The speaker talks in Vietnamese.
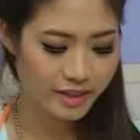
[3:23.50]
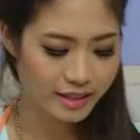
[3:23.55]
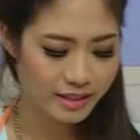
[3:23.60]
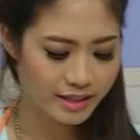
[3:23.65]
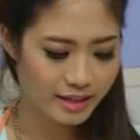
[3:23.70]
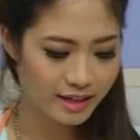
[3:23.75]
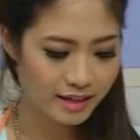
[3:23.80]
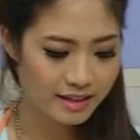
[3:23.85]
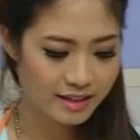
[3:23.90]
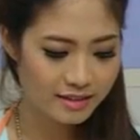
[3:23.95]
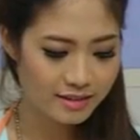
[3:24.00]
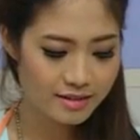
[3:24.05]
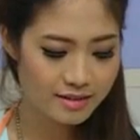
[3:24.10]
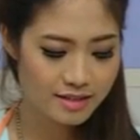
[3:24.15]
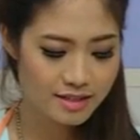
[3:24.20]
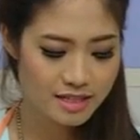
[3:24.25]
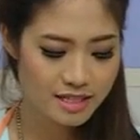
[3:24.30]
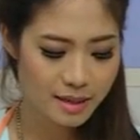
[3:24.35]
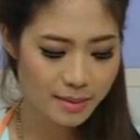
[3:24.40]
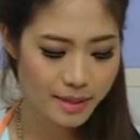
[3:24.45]
vì à, nước
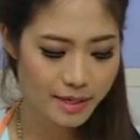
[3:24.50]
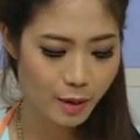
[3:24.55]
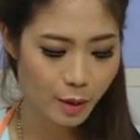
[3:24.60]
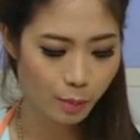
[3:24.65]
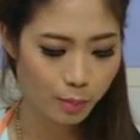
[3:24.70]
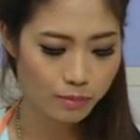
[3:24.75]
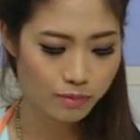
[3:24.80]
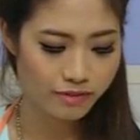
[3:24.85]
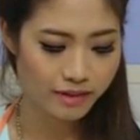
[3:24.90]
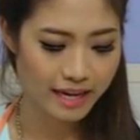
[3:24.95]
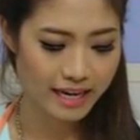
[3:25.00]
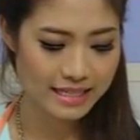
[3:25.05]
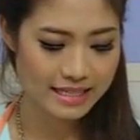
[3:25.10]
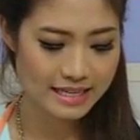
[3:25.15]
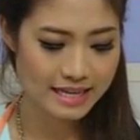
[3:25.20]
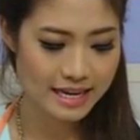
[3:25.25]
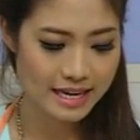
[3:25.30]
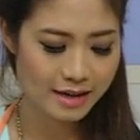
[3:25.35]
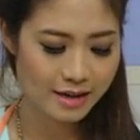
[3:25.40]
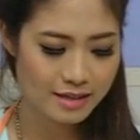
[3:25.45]
nó sẽ bị đục và hạt
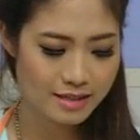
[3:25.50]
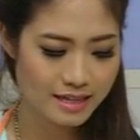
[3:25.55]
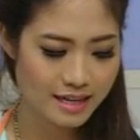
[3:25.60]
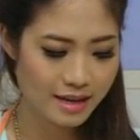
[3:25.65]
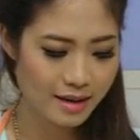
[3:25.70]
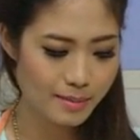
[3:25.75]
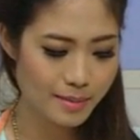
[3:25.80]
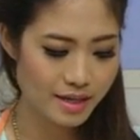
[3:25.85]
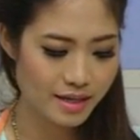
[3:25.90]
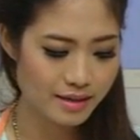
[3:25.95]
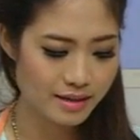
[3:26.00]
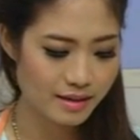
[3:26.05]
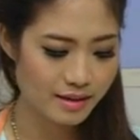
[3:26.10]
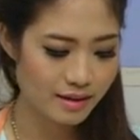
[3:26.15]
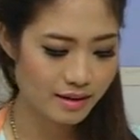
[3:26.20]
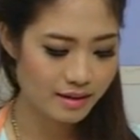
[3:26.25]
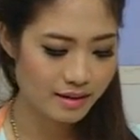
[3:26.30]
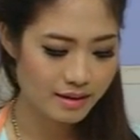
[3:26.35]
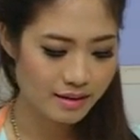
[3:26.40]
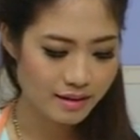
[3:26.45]
sen nó sẽ bị
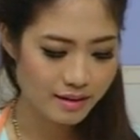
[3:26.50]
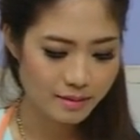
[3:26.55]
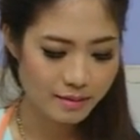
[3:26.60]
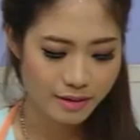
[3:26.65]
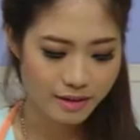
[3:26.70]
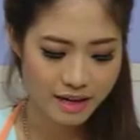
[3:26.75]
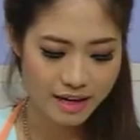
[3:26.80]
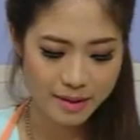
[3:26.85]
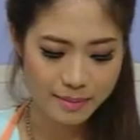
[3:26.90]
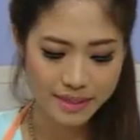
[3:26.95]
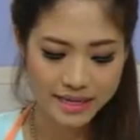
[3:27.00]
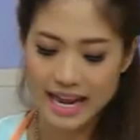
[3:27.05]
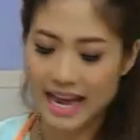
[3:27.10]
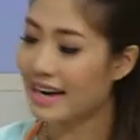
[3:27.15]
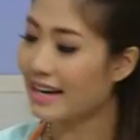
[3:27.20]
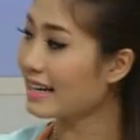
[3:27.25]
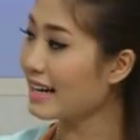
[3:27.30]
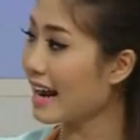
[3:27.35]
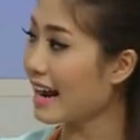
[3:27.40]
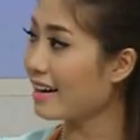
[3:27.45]
à, có thể là bị
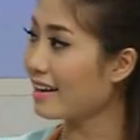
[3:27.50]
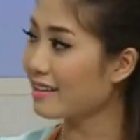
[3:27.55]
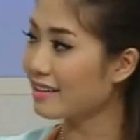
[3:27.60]
nát ra